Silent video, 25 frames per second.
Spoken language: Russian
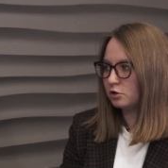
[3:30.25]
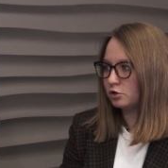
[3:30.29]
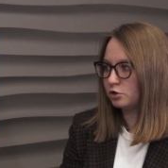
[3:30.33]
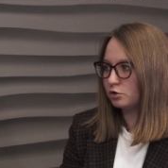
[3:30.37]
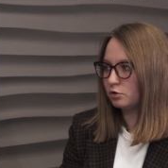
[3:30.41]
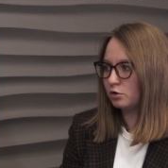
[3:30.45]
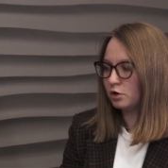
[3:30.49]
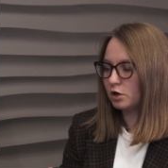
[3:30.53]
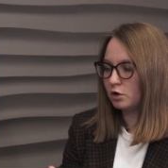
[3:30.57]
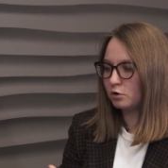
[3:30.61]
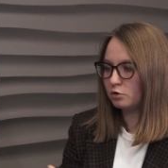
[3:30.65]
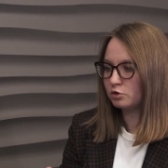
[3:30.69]

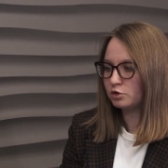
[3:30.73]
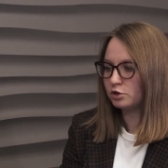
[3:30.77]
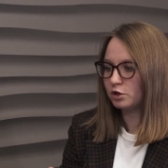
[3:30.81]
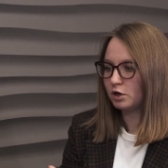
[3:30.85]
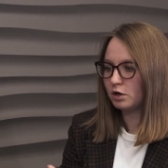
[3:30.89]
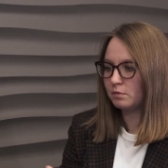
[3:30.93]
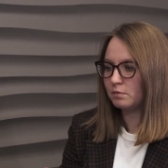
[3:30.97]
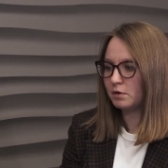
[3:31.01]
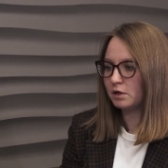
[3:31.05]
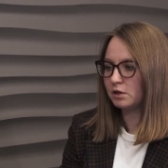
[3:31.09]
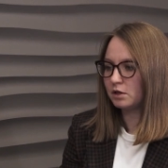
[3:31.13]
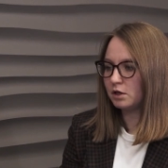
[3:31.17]
что хорошая
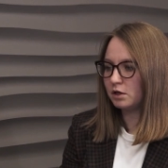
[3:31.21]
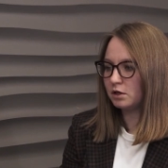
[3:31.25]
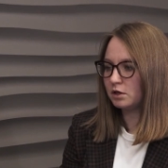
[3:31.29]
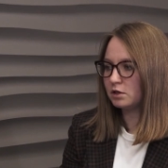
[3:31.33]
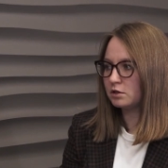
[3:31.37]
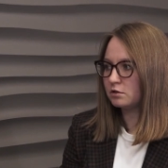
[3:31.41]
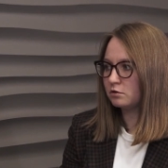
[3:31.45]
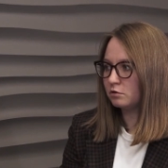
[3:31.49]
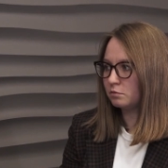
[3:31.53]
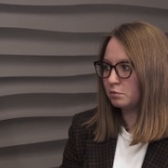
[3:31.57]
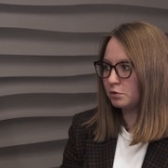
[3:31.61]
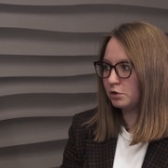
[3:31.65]
команда
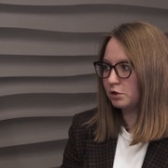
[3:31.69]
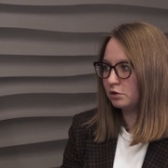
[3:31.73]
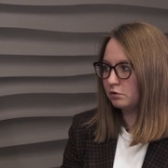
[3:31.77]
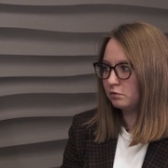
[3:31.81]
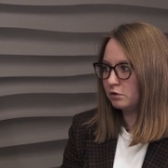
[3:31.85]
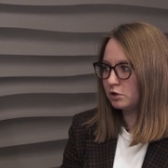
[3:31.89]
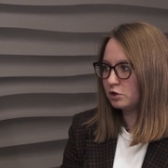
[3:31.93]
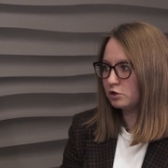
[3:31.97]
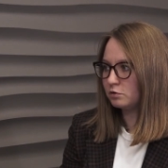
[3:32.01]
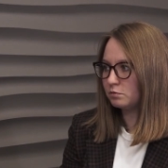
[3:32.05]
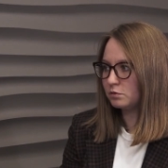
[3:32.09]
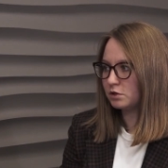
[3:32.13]
агентства по
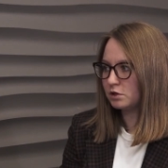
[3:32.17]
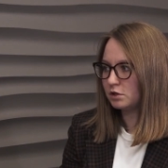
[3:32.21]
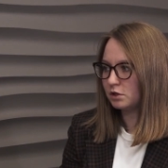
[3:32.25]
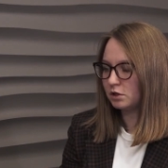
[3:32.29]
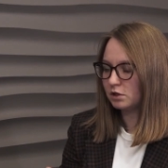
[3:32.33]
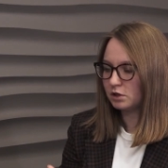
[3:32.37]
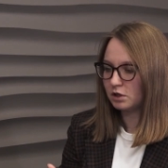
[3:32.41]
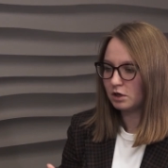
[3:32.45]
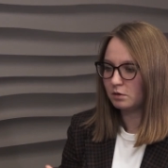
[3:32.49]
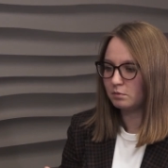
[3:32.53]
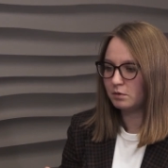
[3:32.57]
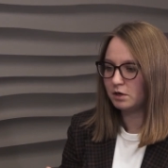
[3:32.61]
недвижимости –
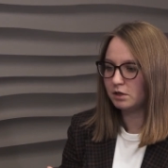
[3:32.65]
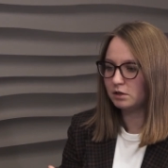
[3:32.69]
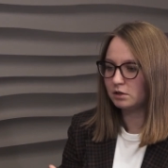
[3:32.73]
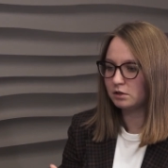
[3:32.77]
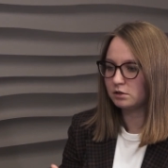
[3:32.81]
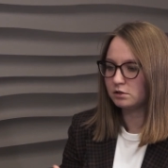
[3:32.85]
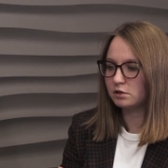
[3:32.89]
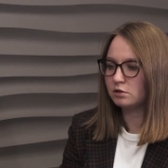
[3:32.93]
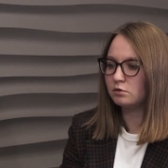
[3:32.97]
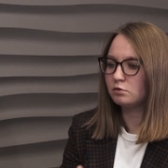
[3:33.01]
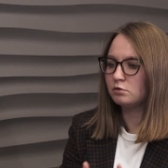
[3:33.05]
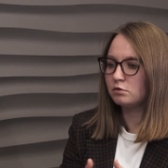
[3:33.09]
это команда,
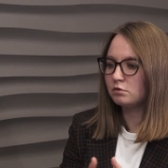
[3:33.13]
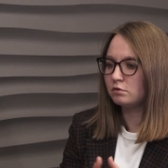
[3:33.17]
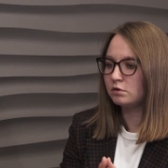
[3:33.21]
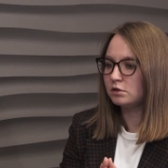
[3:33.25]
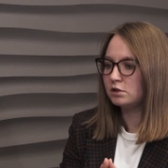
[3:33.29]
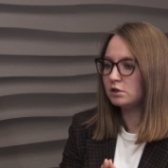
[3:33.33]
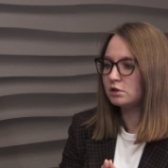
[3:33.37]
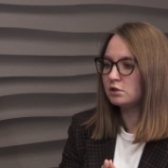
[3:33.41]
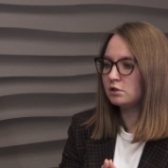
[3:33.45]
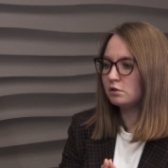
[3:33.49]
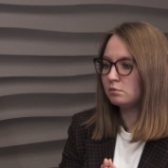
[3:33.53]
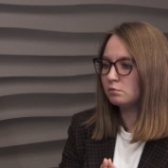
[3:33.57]
где
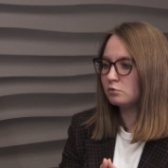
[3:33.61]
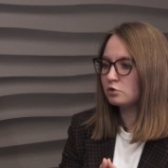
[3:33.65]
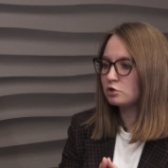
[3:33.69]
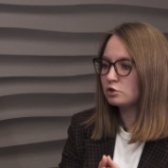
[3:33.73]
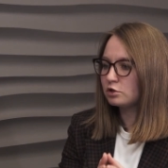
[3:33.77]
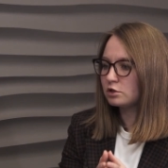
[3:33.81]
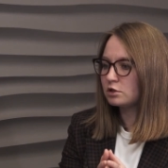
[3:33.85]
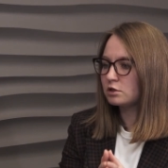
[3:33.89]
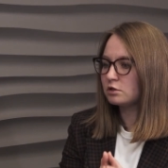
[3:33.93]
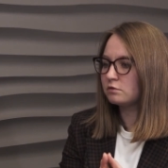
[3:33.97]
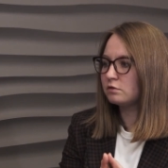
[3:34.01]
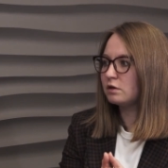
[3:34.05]
руководитель
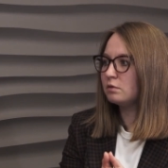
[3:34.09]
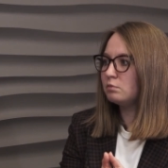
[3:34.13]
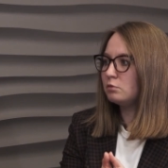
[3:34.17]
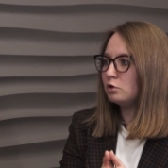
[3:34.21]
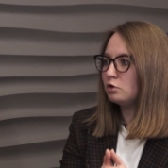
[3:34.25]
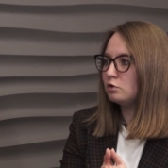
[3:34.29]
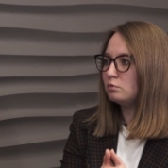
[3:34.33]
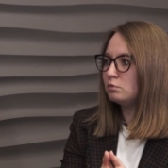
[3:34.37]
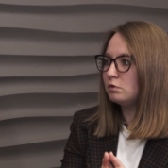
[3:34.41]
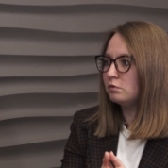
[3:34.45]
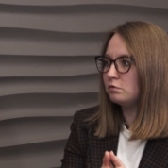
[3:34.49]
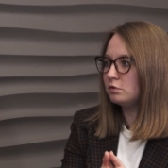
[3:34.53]
может со своими
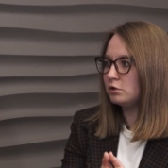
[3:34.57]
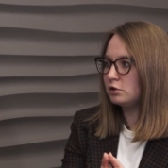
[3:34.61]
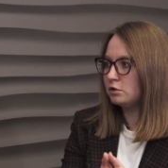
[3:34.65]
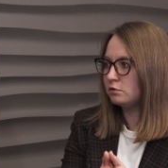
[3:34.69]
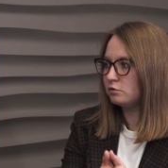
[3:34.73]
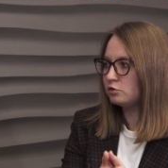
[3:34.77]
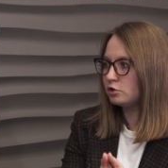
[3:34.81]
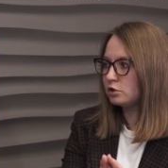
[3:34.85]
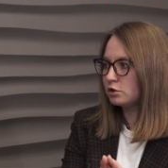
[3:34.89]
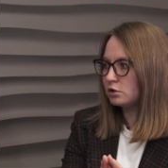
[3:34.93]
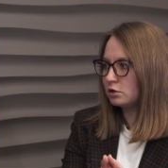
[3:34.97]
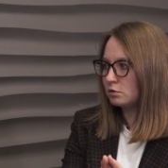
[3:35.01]
людьми выйти
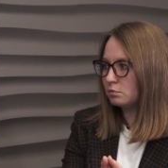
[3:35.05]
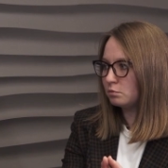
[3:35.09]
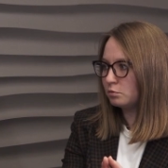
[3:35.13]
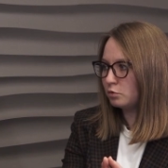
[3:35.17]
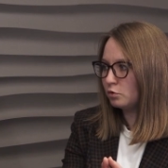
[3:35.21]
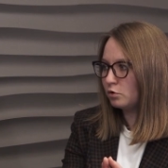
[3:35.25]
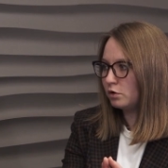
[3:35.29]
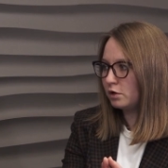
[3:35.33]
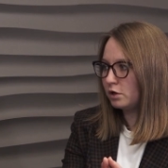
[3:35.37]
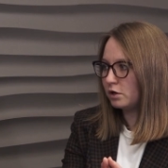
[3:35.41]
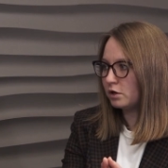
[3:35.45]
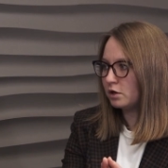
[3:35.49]
в чистом
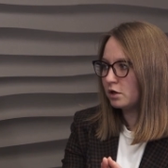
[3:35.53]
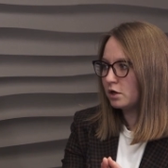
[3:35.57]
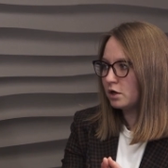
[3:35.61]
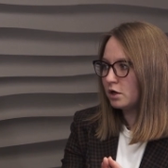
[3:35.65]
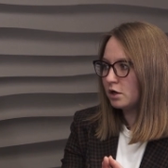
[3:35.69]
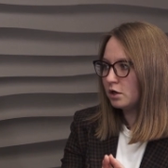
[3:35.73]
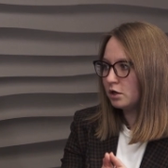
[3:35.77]
поле,